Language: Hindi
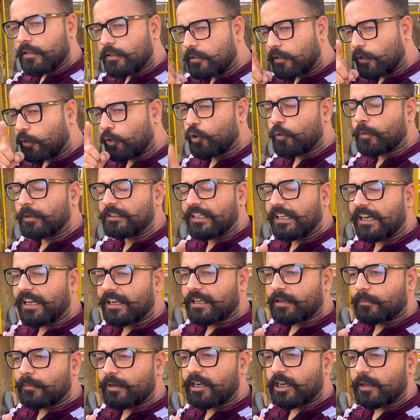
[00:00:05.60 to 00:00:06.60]
ज़रूर बताना
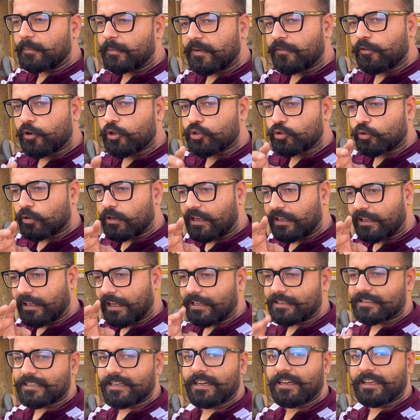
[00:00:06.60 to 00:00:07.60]
कमेंट में वो जोड़ा
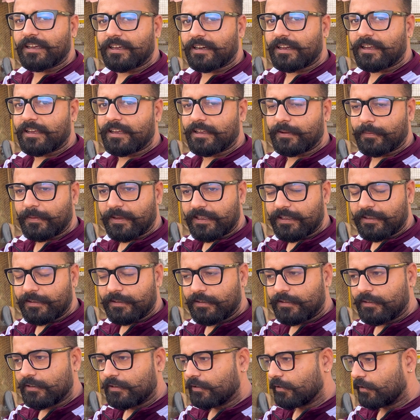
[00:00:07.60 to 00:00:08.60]
कैसा लग रहा है भाई
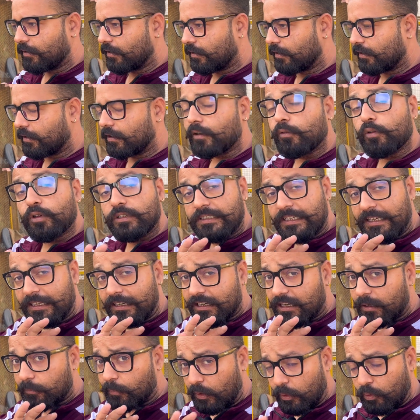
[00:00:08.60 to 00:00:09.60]
और वो
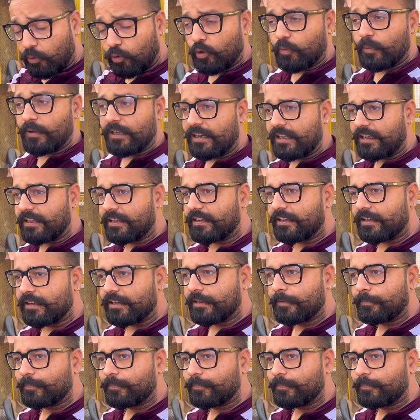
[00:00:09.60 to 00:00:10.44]
सेल का बिल्कुल भी नहीं है